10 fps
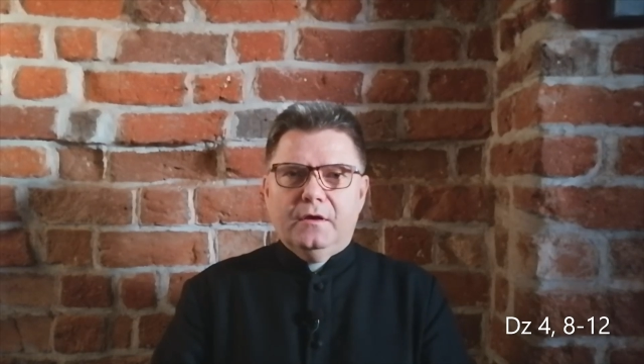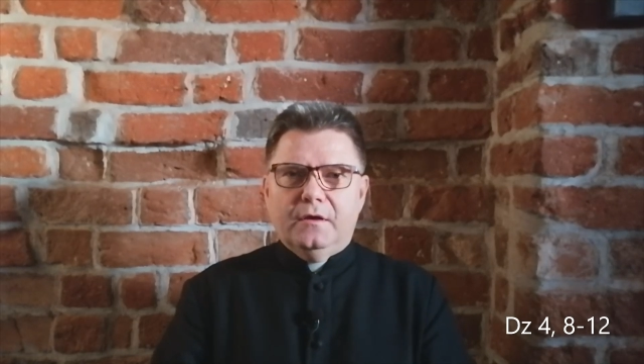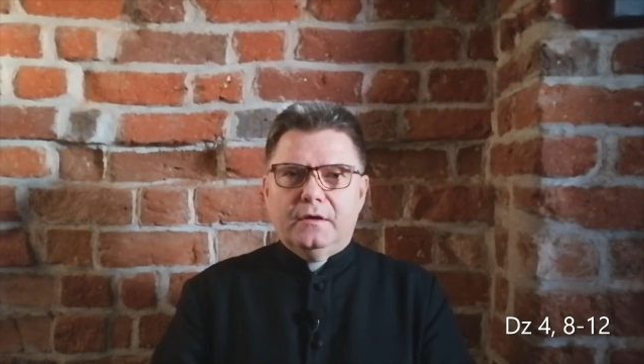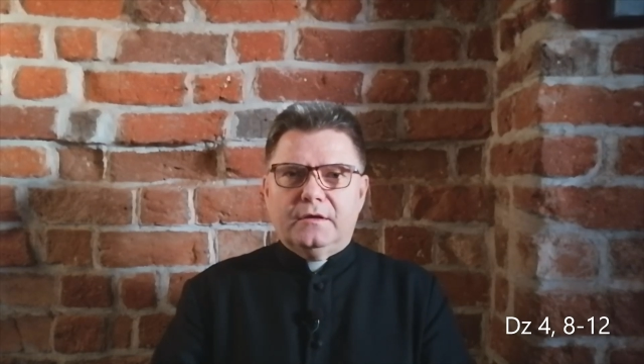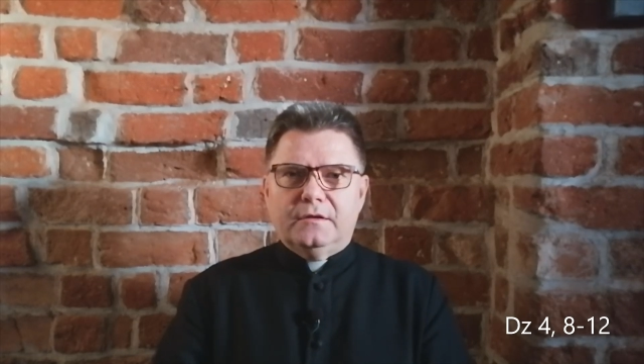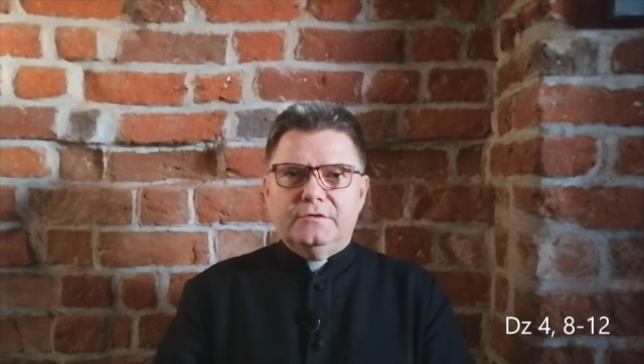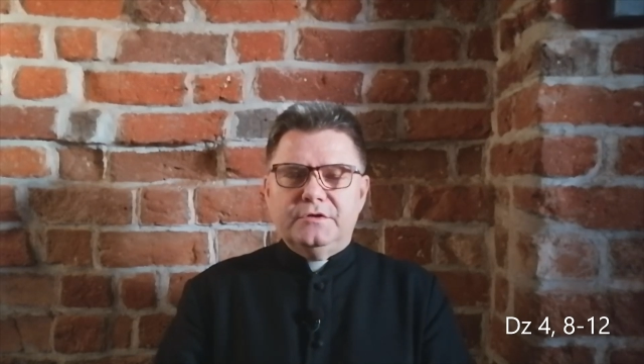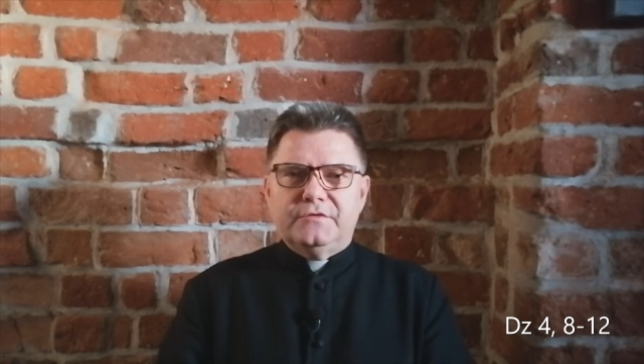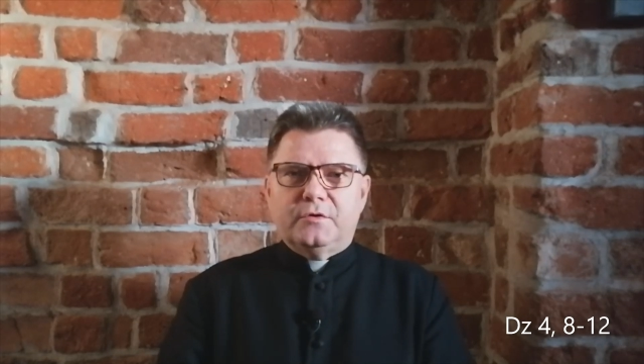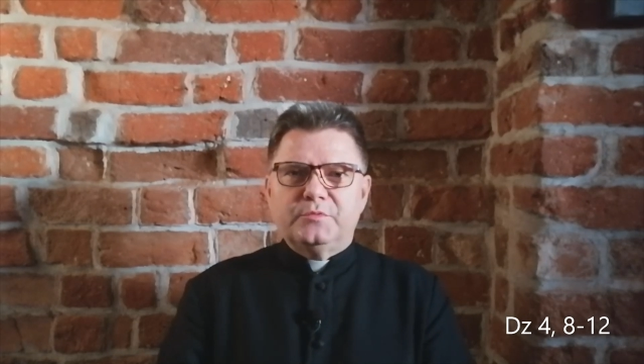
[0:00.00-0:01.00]
Y, kiedy
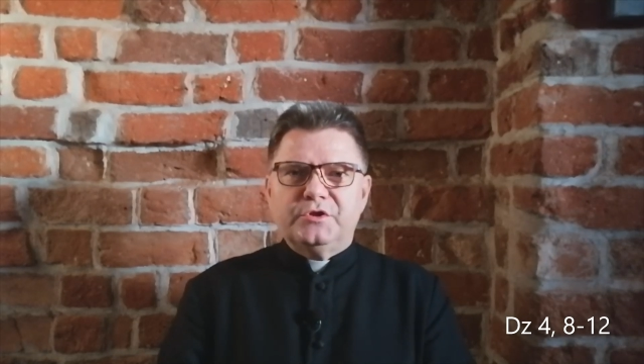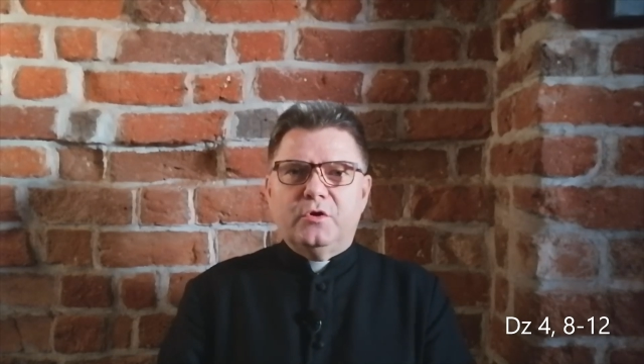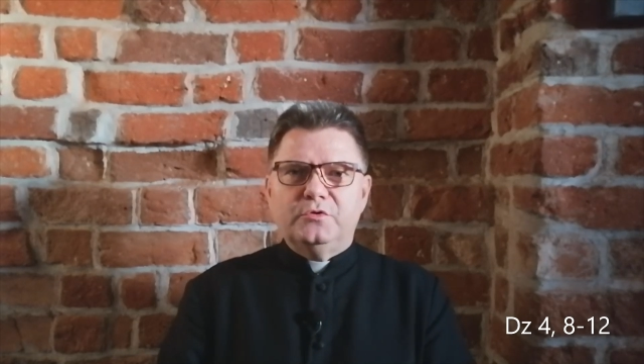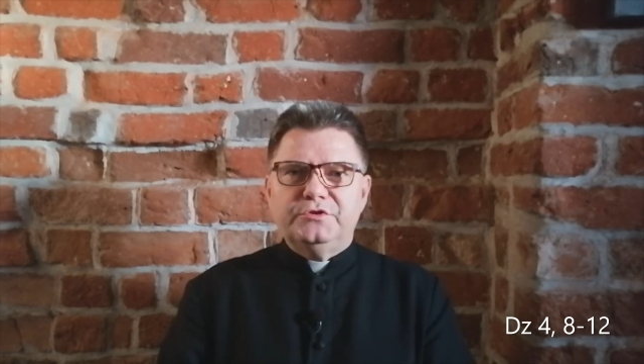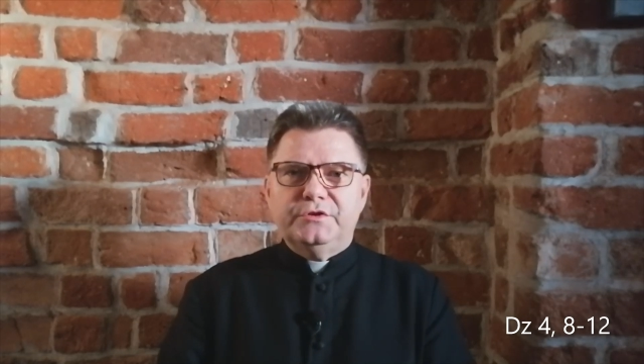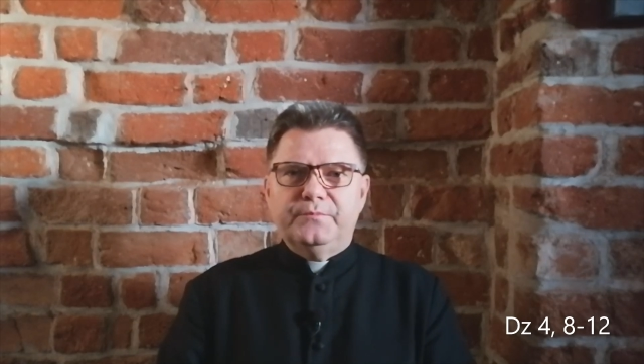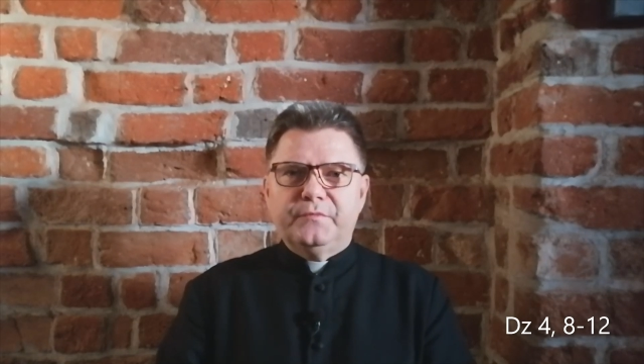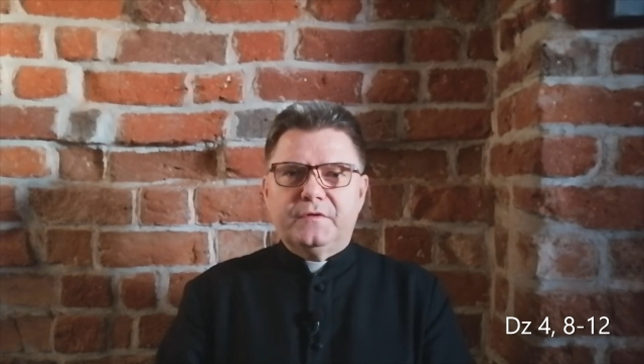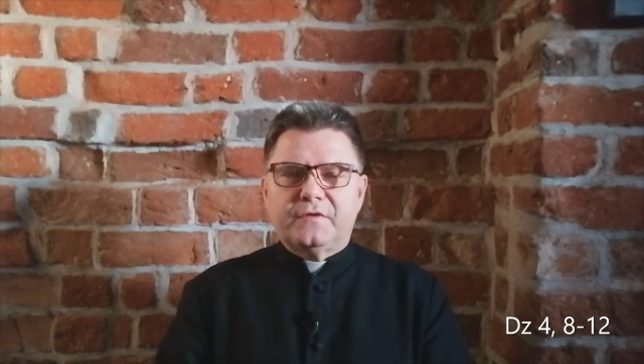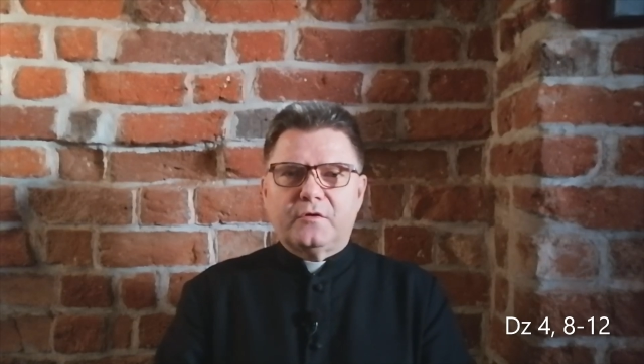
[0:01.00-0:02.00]
dziecko przychodzi
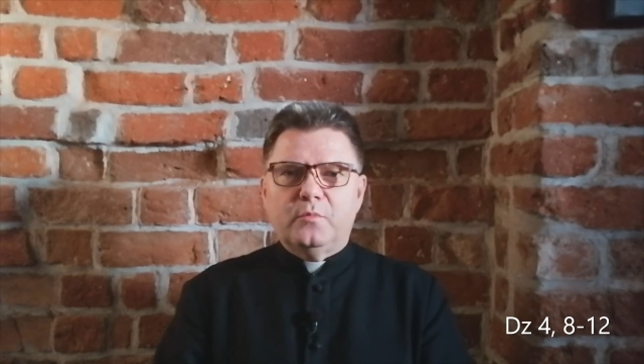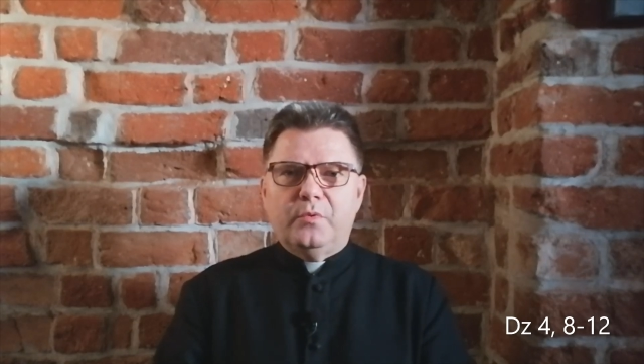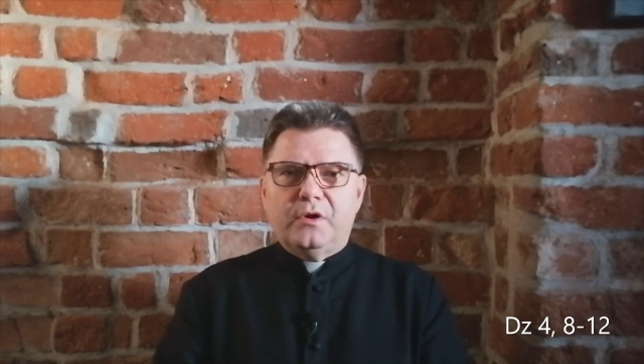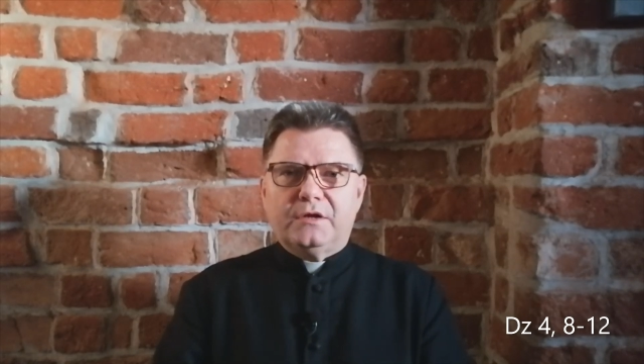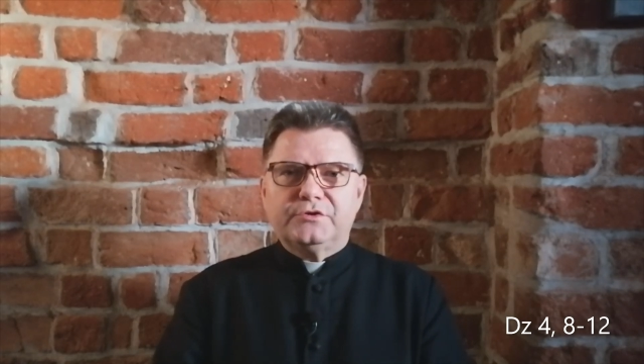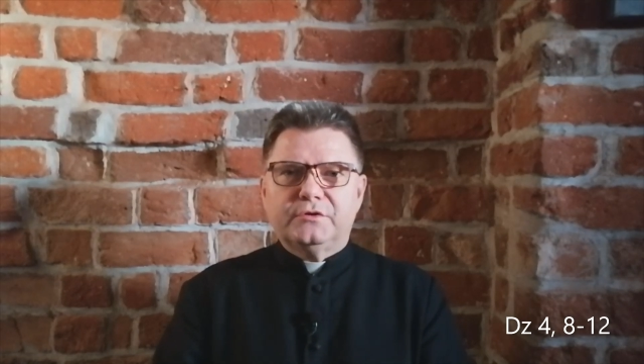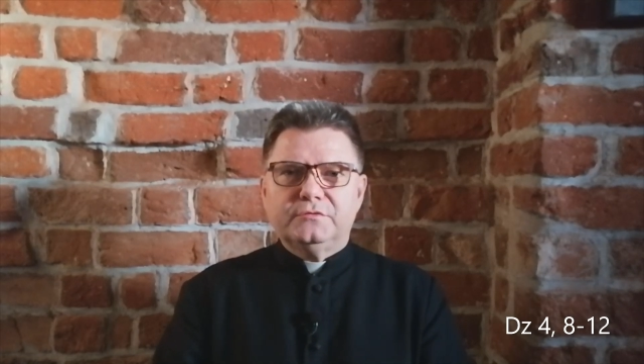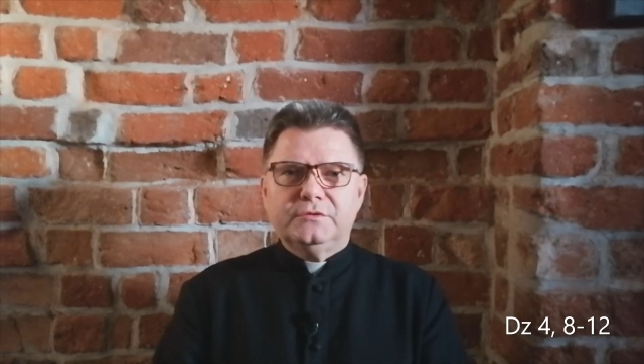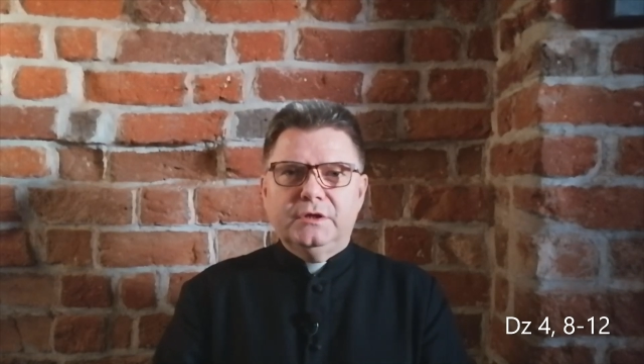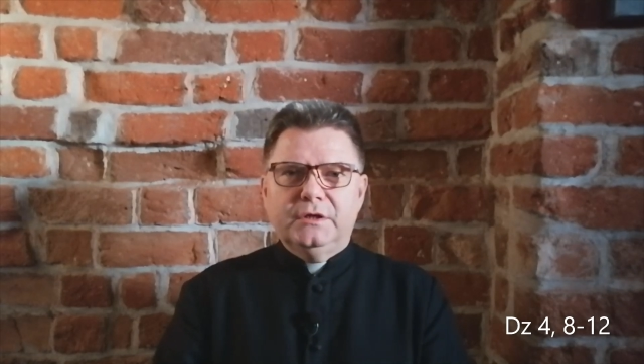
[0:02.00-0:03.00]
z taką porażką,